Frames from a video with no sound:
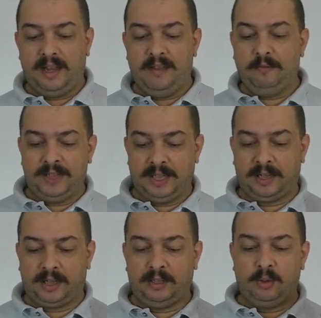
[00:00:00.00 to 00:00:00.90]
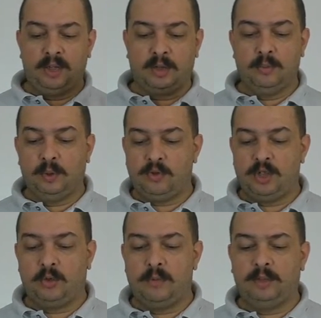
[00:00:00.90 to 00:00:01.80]
e infine alla categoria numero
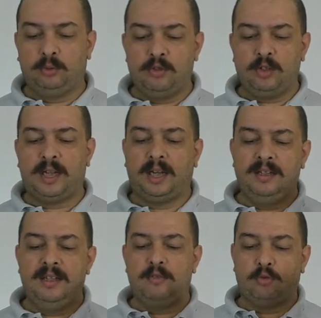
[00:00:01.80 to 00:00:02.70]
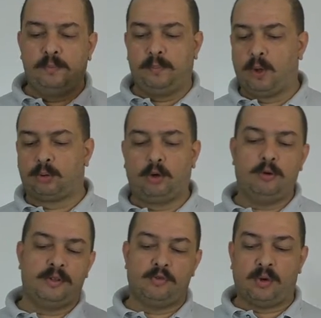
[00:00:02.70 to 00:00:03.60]
5 metto i generi di supporto
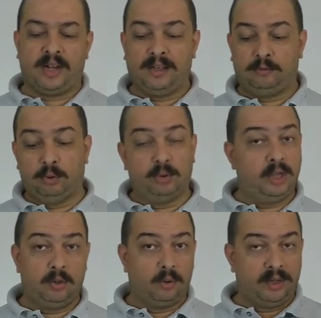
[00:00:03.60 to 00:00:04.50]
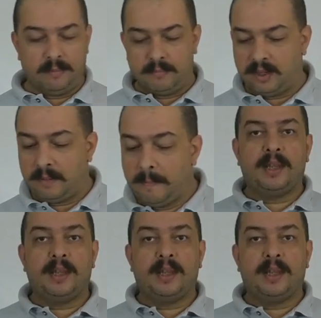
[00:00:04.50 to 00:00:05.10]
come giocattoli o libri.